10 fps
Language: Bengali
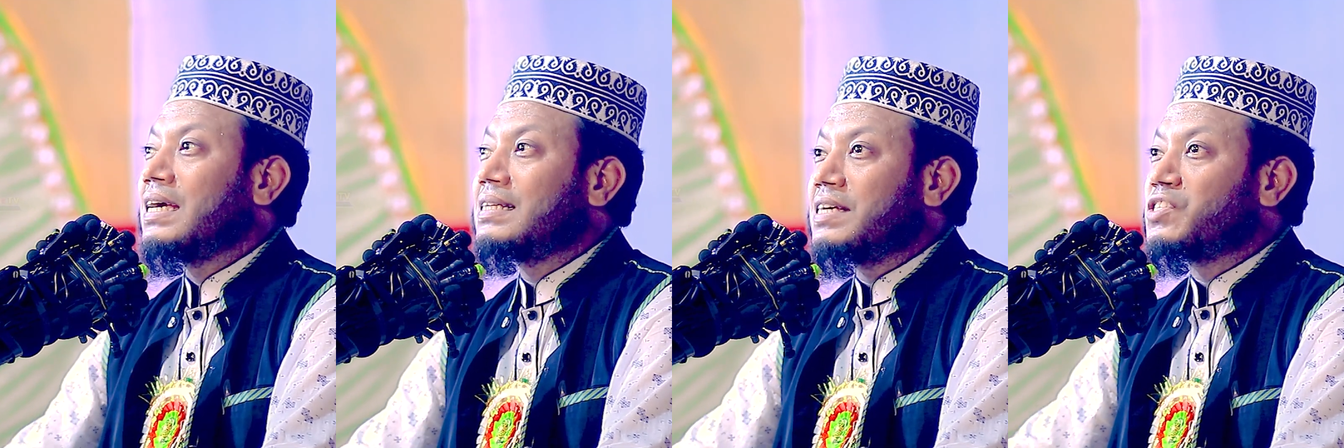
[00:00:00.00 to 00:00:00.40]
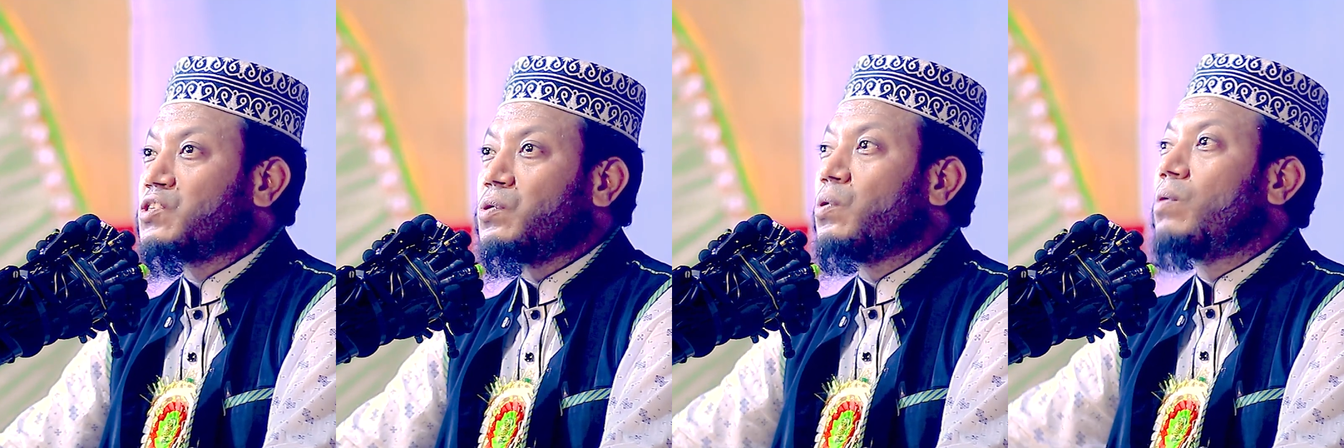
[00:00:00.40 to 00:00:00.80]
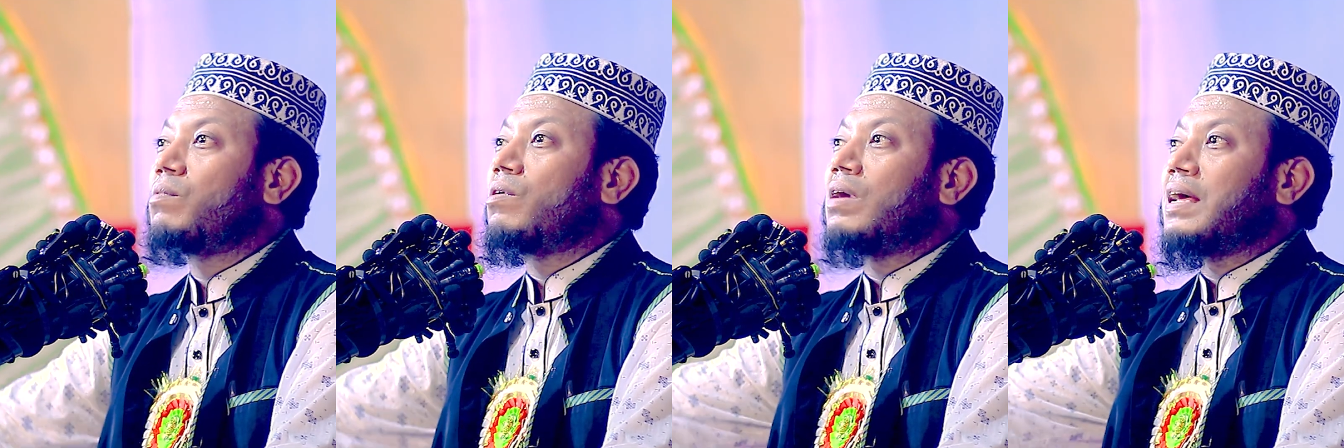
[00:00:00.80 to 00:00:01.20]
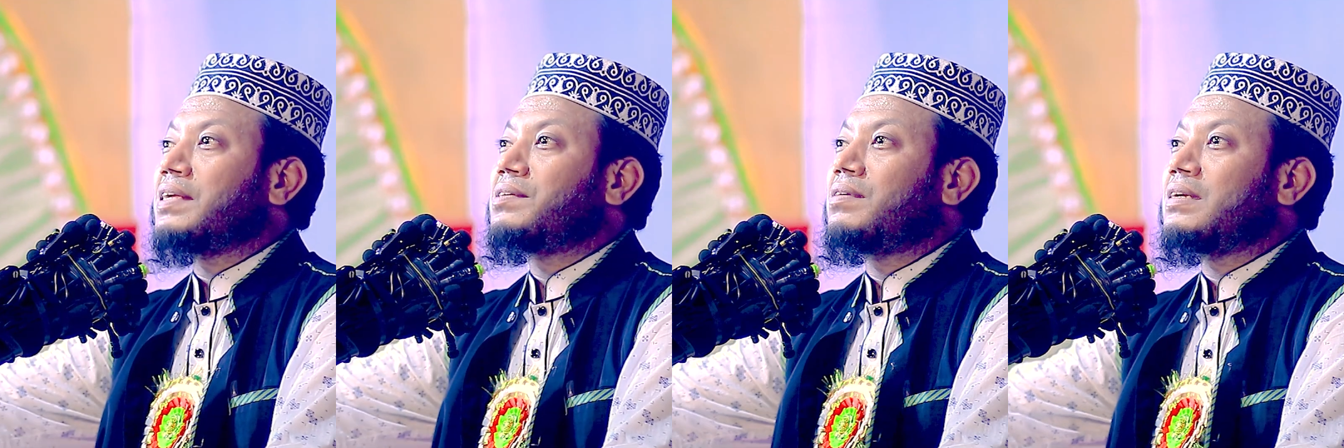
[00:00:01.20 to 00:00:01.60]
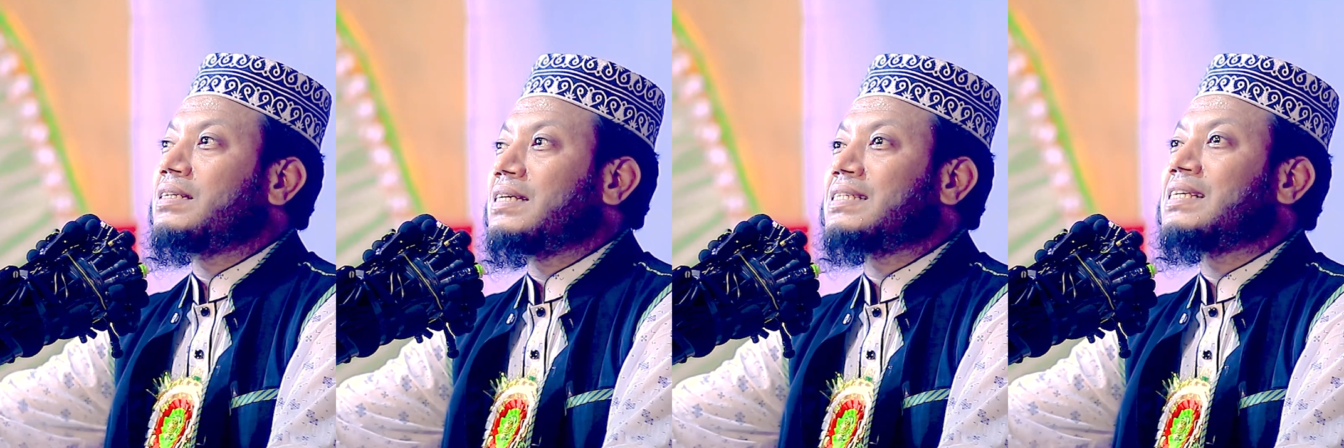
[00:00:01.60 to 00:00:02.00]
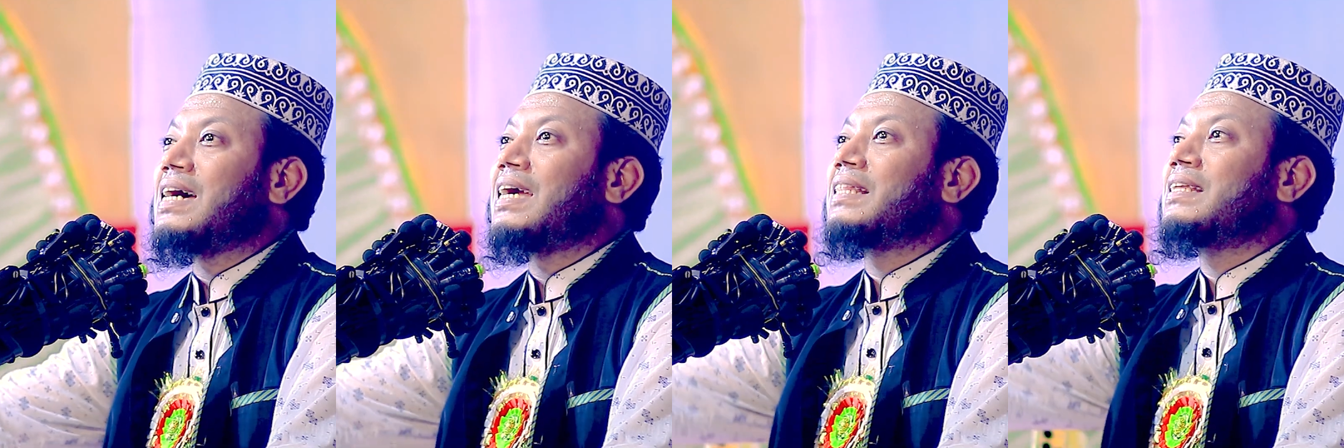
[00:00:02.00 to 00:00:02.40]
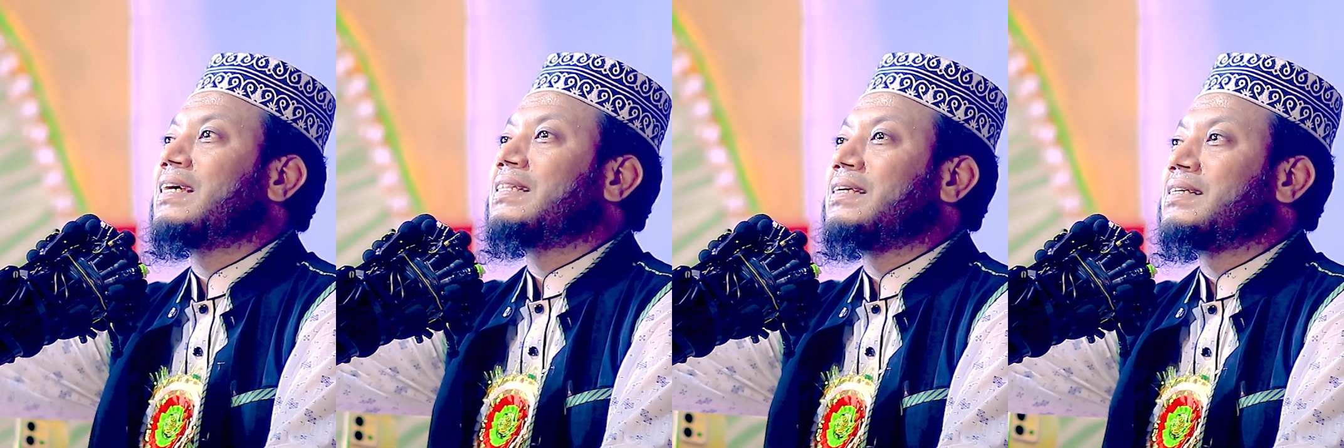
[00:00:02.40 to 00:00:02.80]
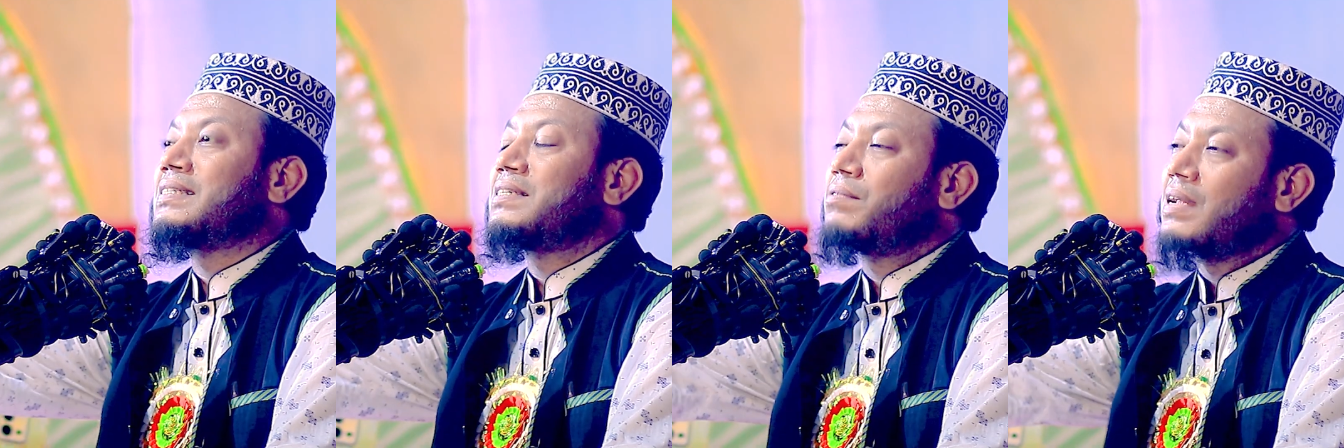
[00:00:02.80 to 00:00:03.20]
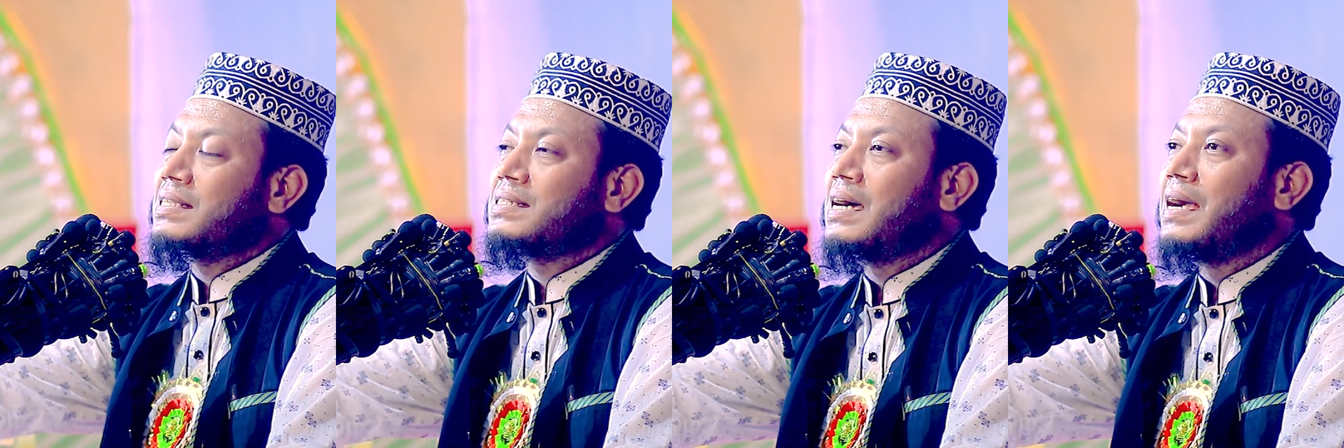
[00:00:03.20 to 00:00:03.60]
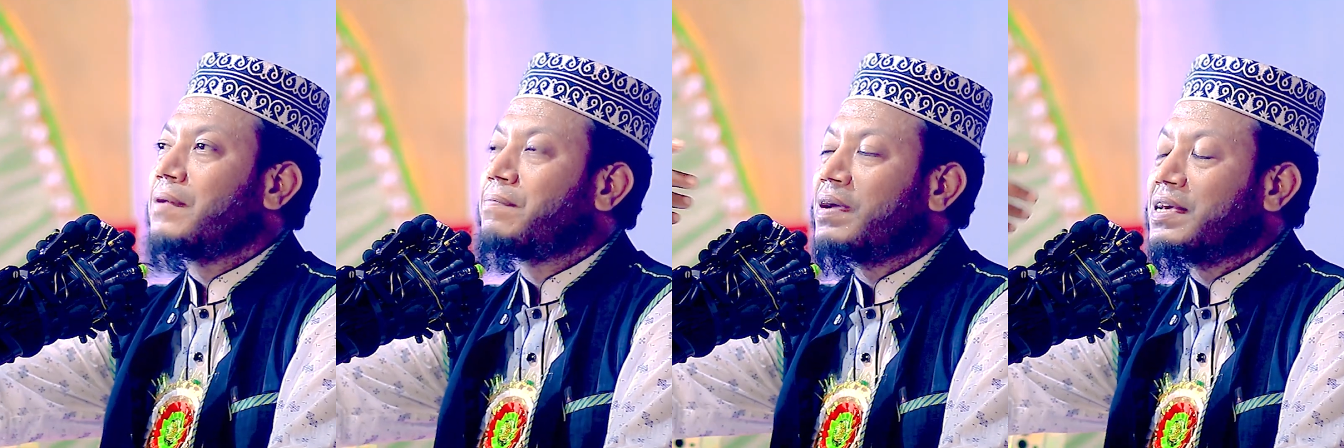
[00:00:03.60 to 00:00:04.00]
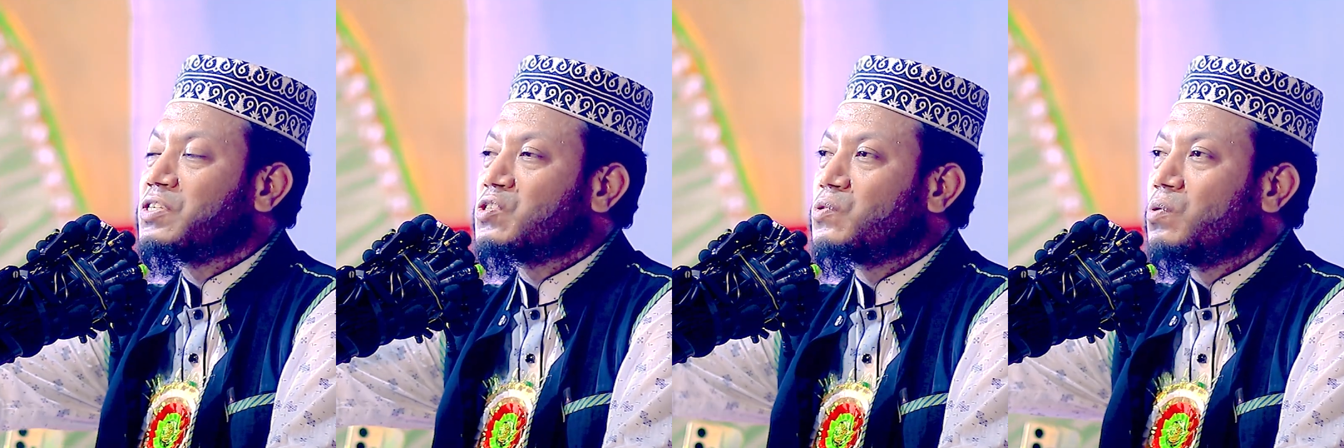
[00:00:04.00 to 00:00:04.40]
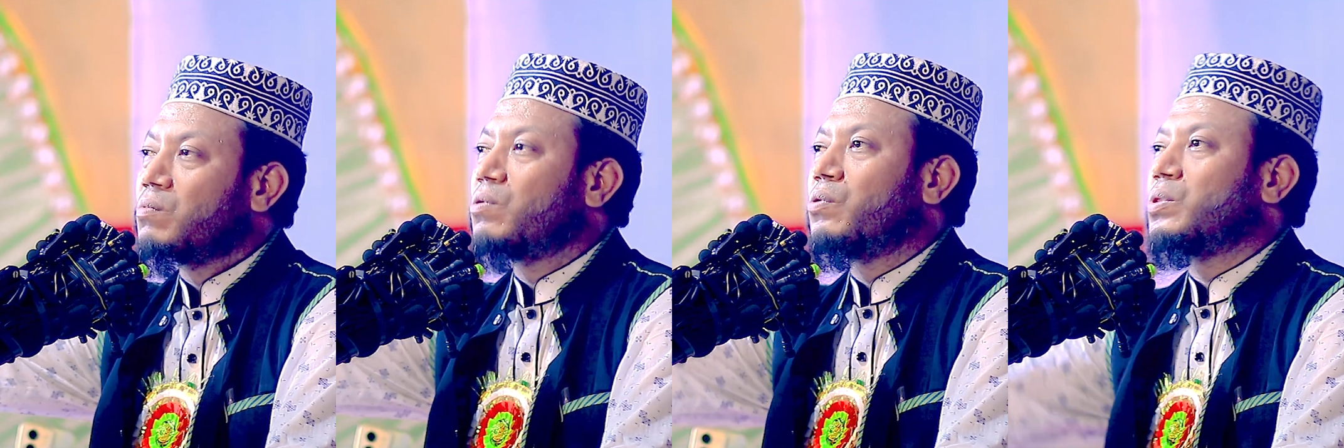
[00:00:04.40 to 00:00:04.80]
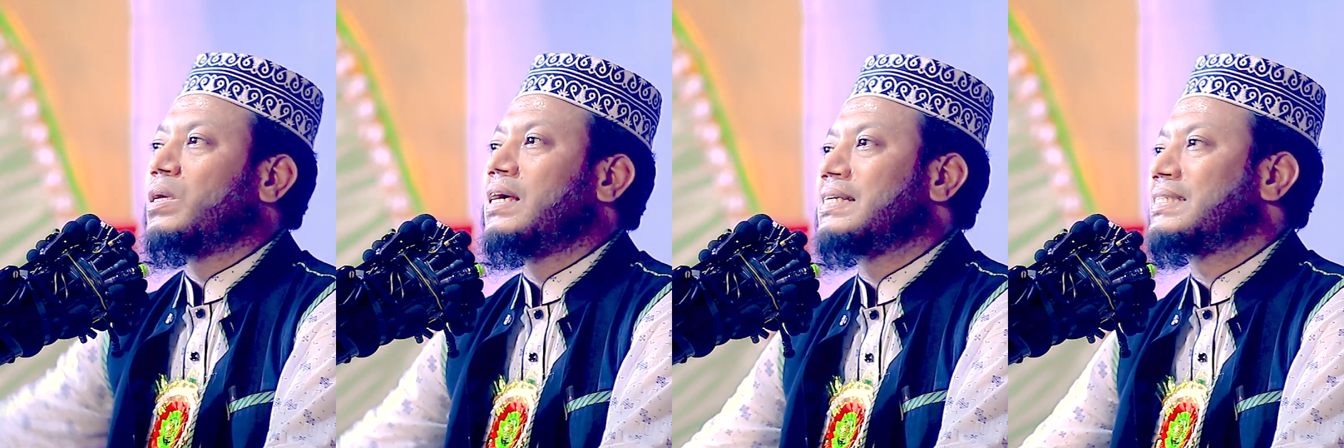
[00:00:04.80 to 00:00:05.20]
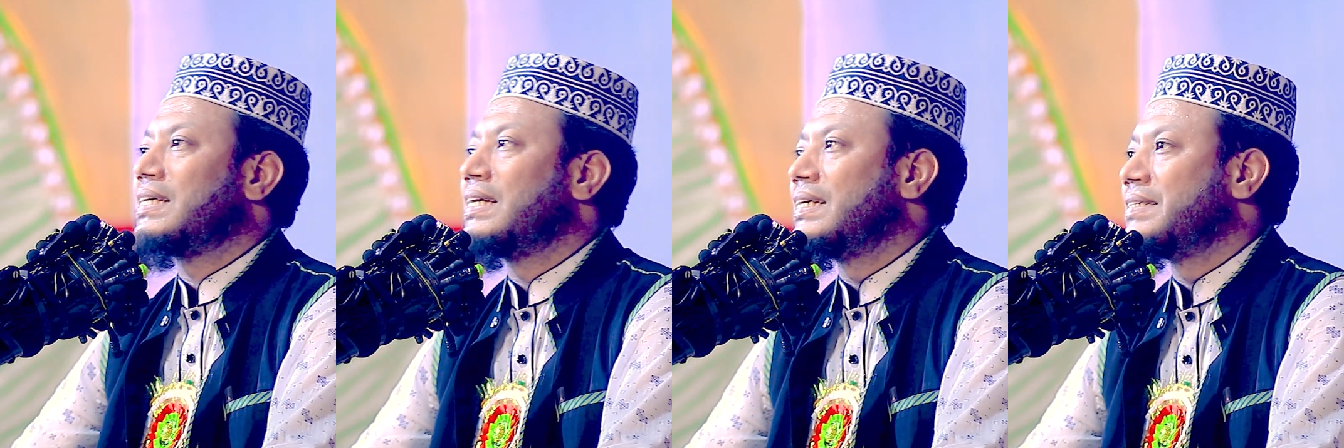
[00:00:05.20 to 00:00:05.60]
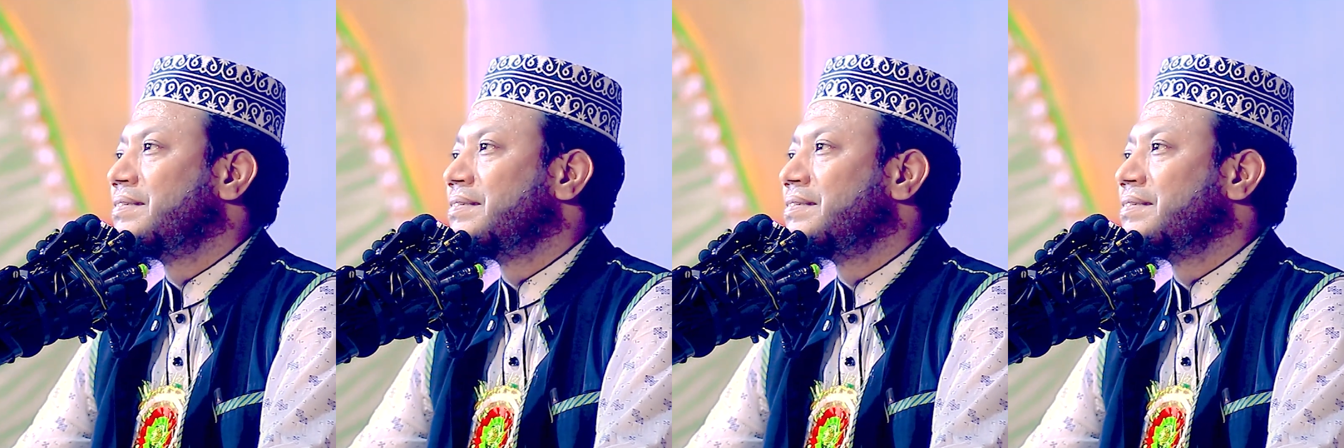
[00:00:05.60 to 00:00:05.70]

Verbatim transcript: এই যে জুলুম করার জন্য যে ছাড় দিয়ে দিয়েছি ওরা ছাড় পেয়ে জুলুম করতে আছে